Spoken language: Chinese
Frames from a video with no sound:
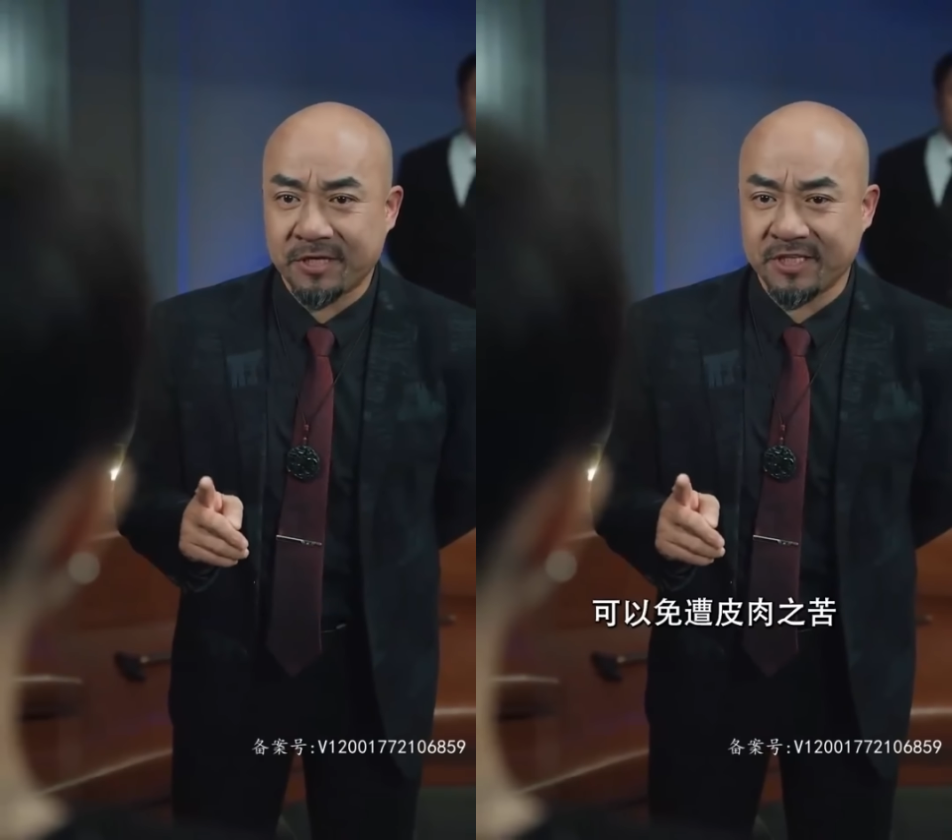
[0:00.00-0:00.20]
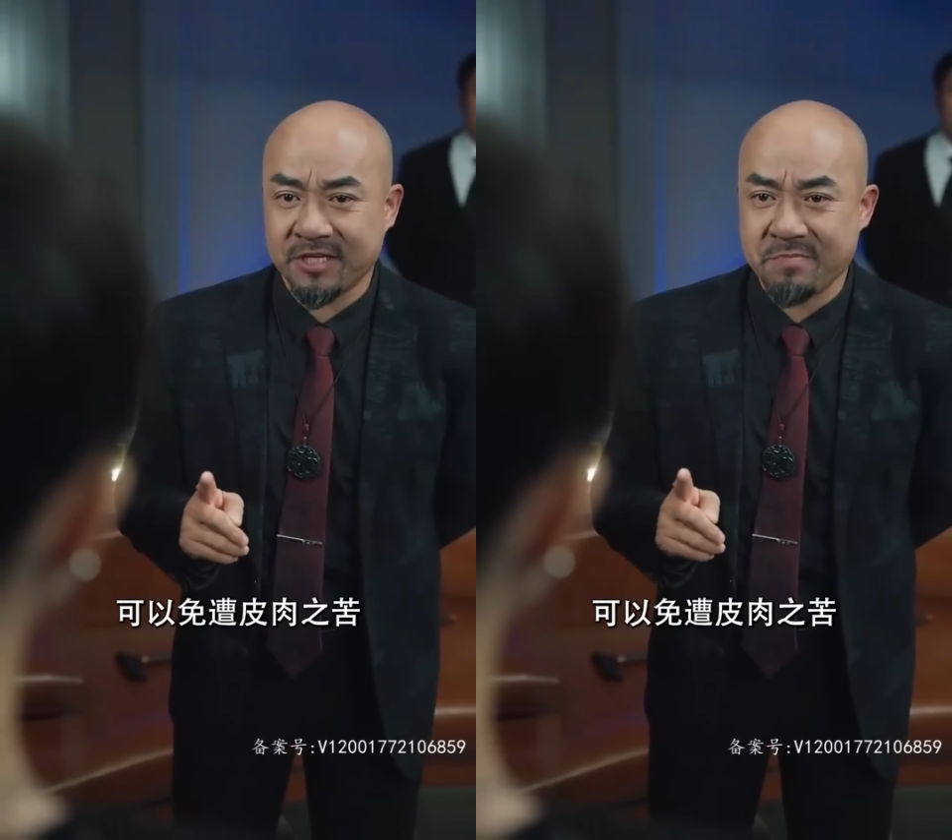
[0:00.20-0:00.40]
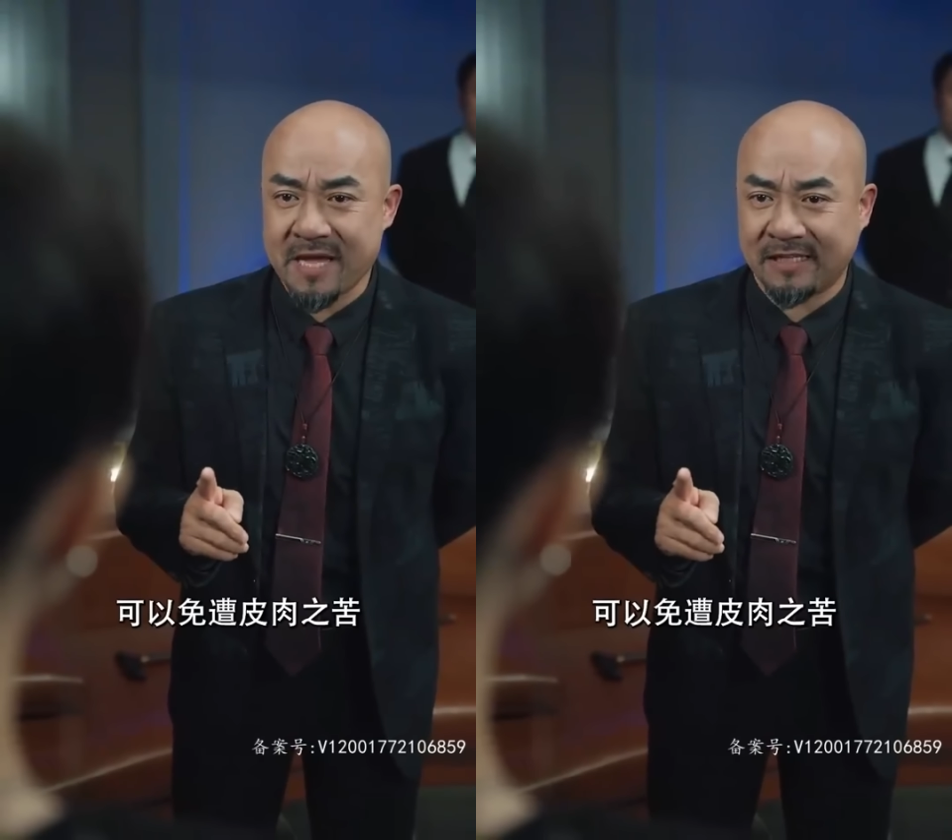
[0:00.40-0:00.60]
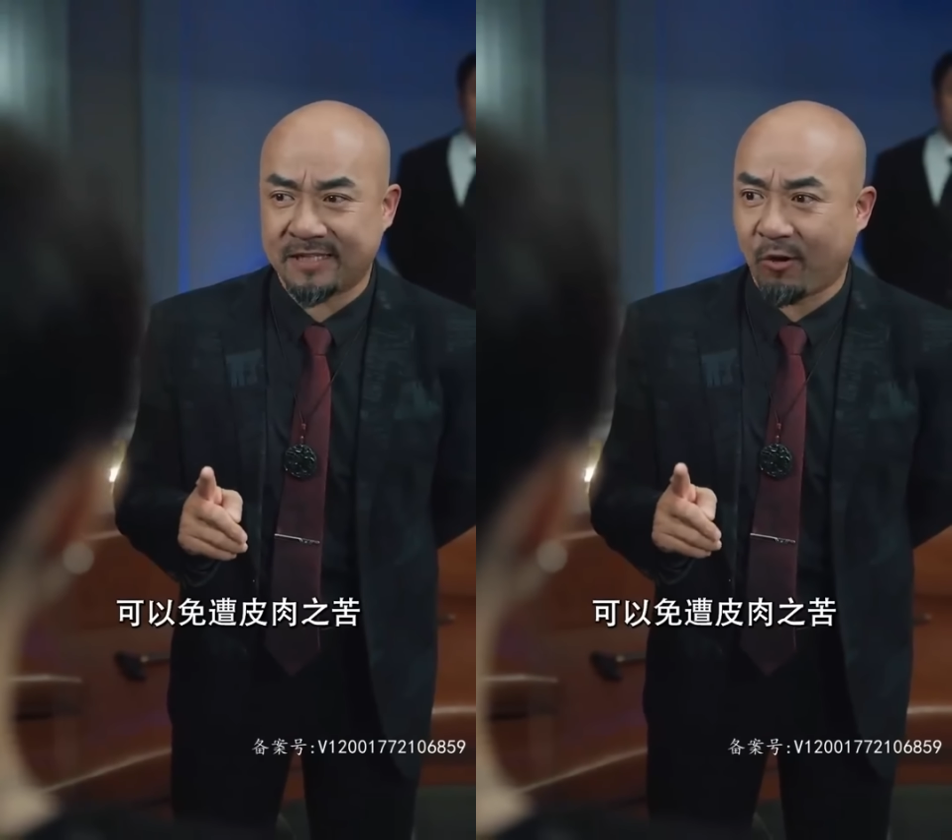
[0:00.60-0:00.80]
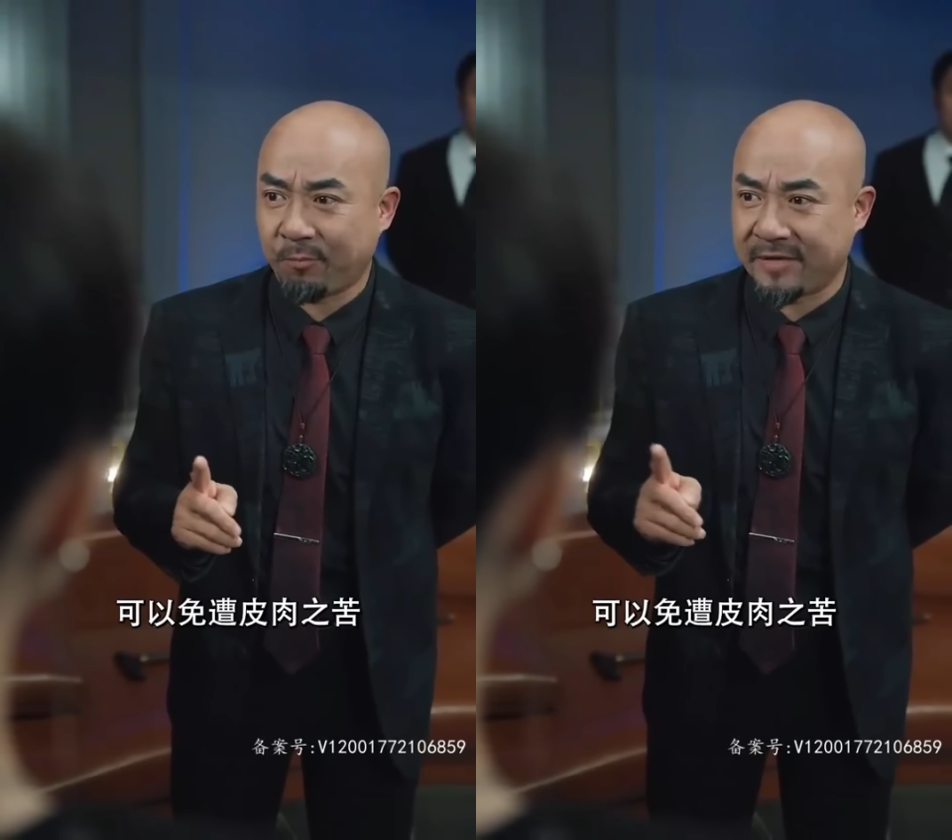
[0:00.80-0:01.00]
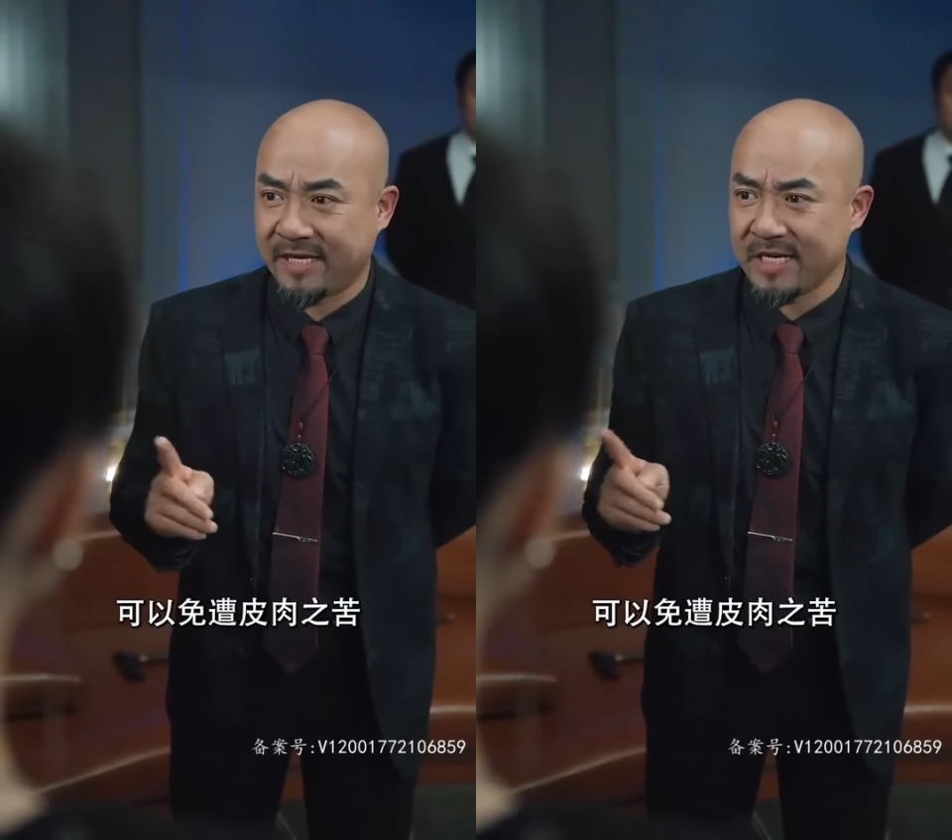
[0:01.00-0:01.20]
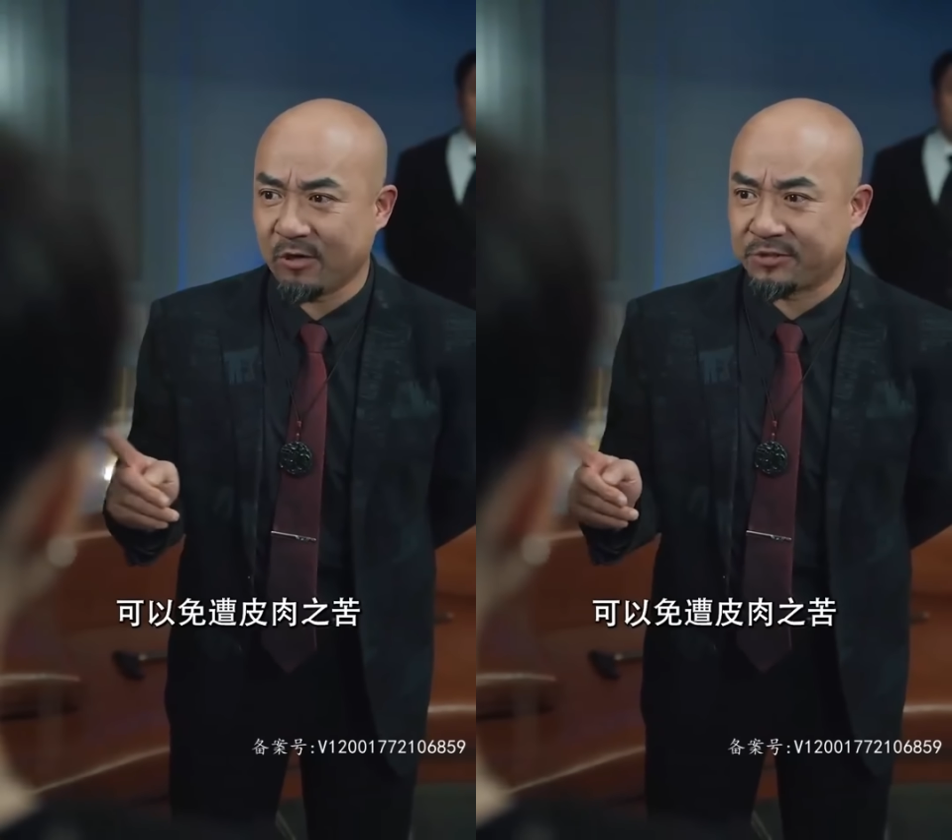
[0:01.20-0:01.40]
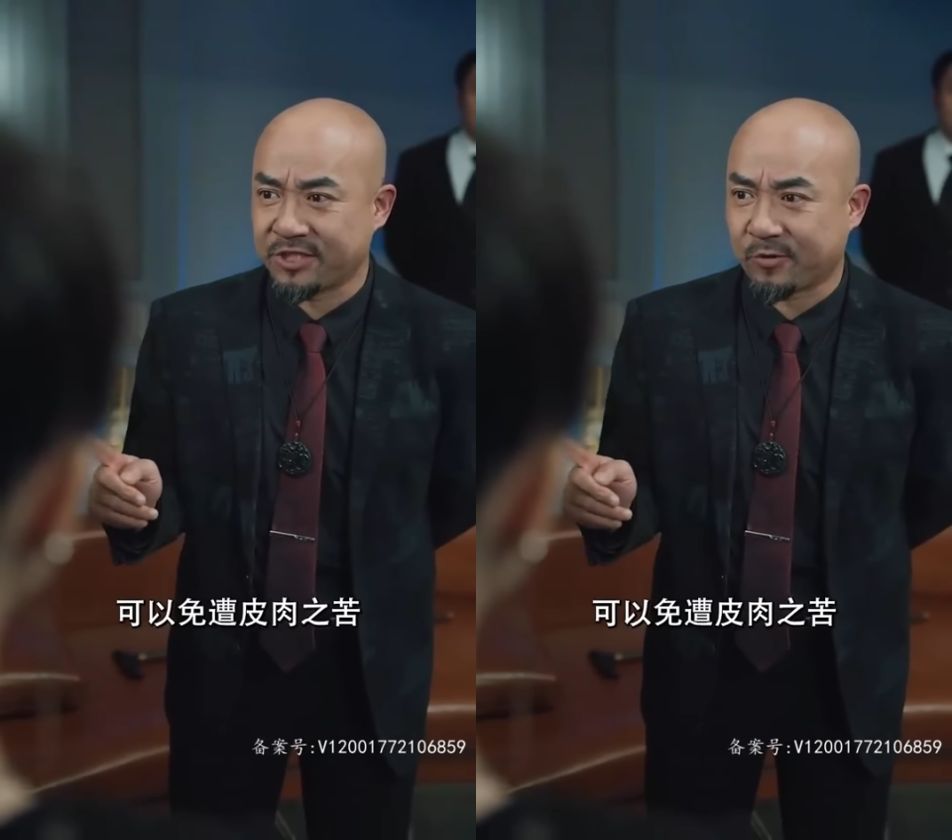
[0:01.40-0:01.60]
可以免遭皮
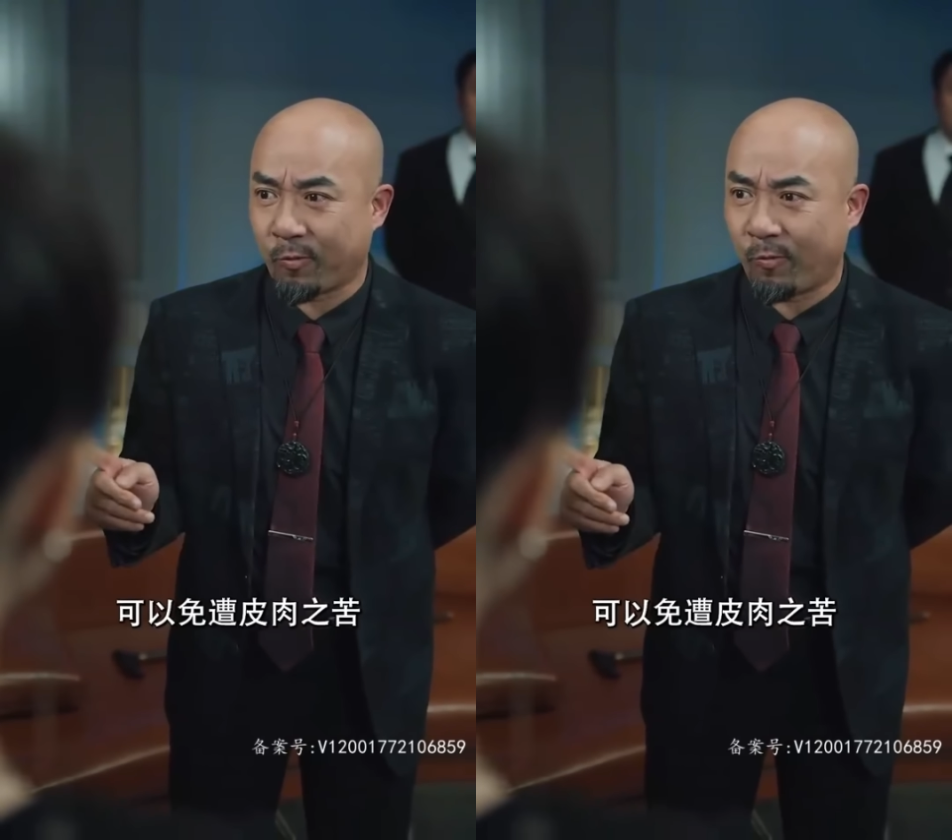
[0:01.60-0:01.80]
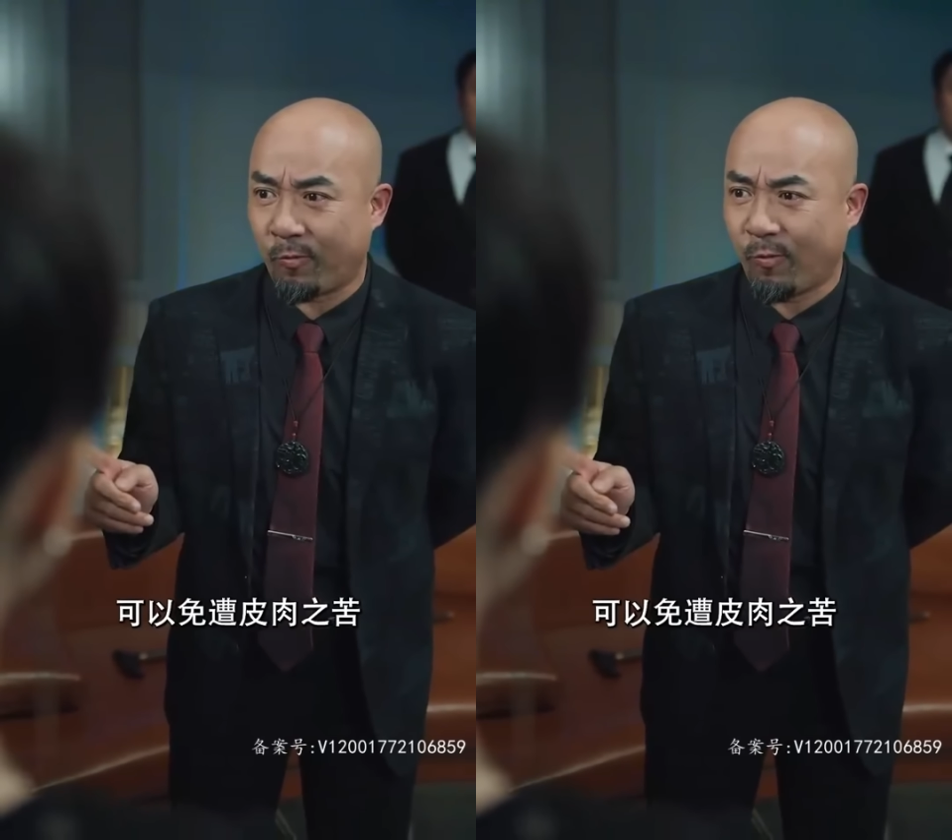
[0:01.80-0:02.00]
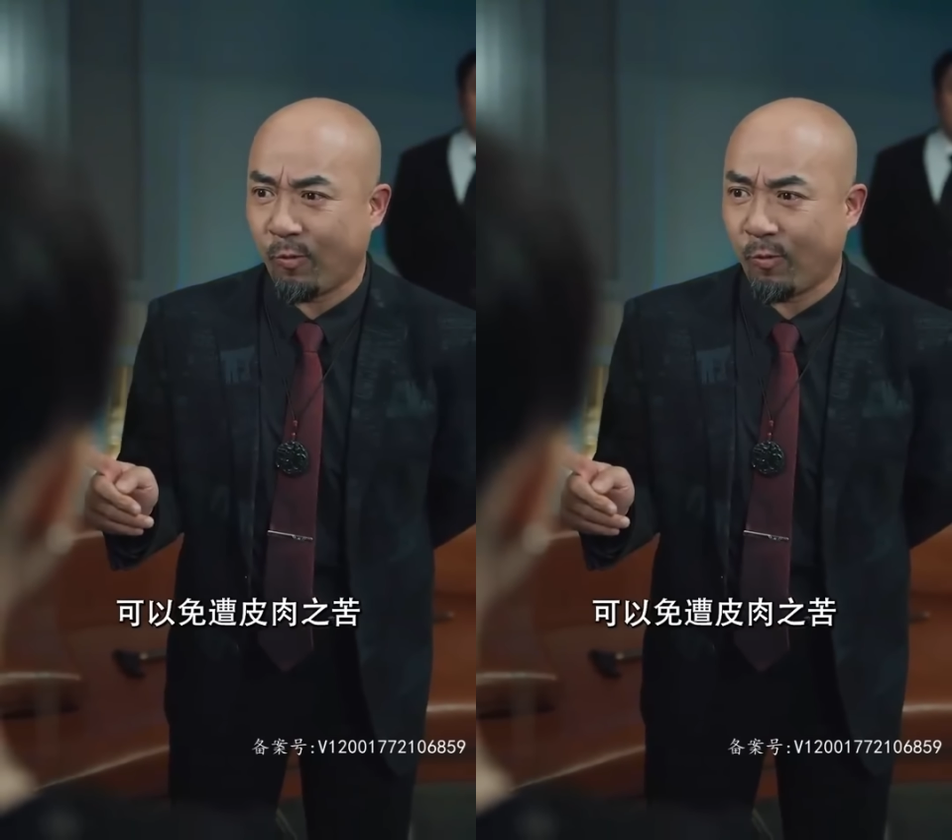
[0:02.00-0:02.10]
肉之苦。